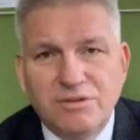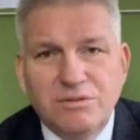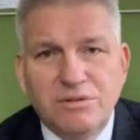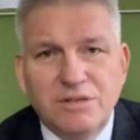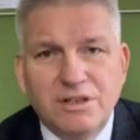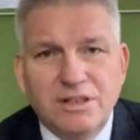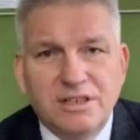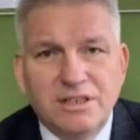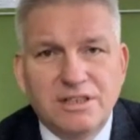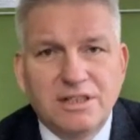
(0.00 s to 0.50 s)
i w
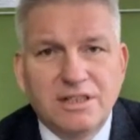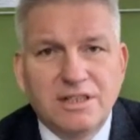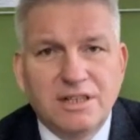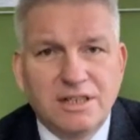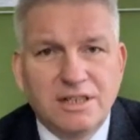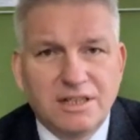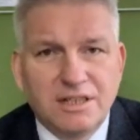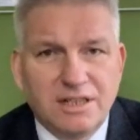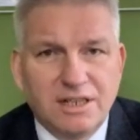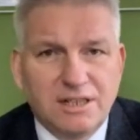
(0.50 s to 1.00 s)
ogóle etyka
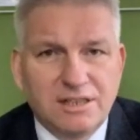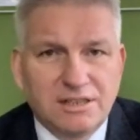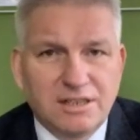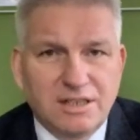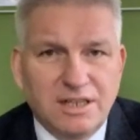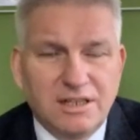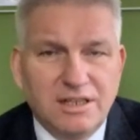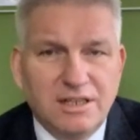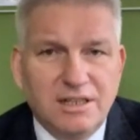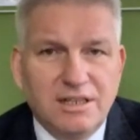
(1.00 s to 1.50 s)

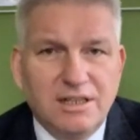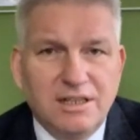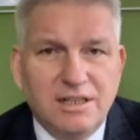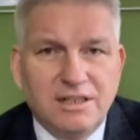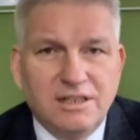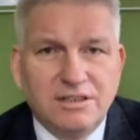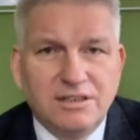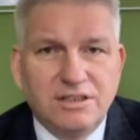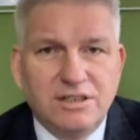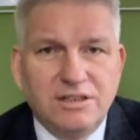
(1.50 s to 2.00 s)
lekarska
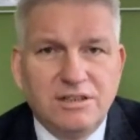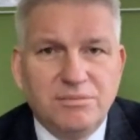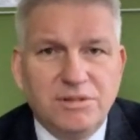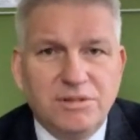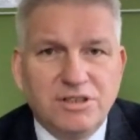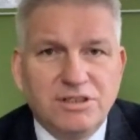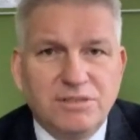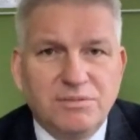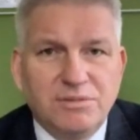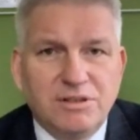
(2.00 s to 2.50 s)
jeżeli
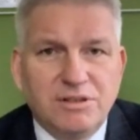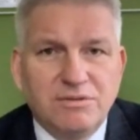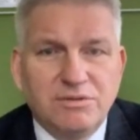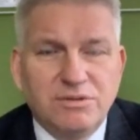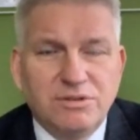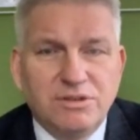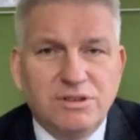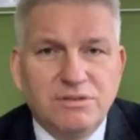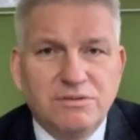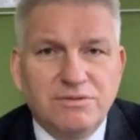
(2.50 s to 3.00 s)
bierze Pan
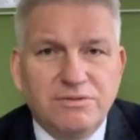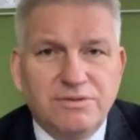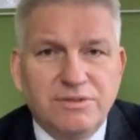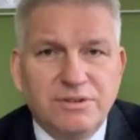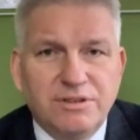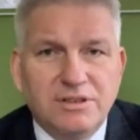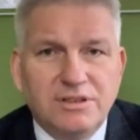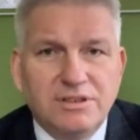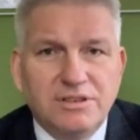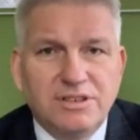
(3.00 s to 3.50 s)
udział w
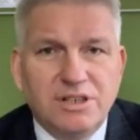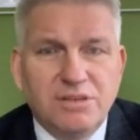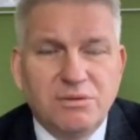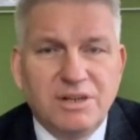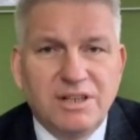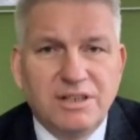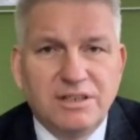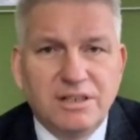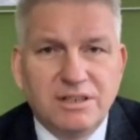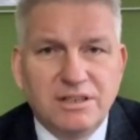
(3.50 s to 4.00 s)
y,
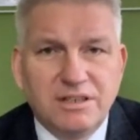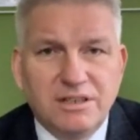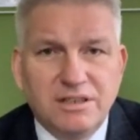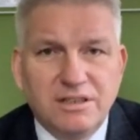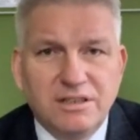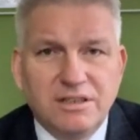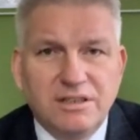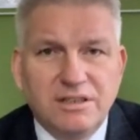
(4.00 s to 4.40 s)
działaniach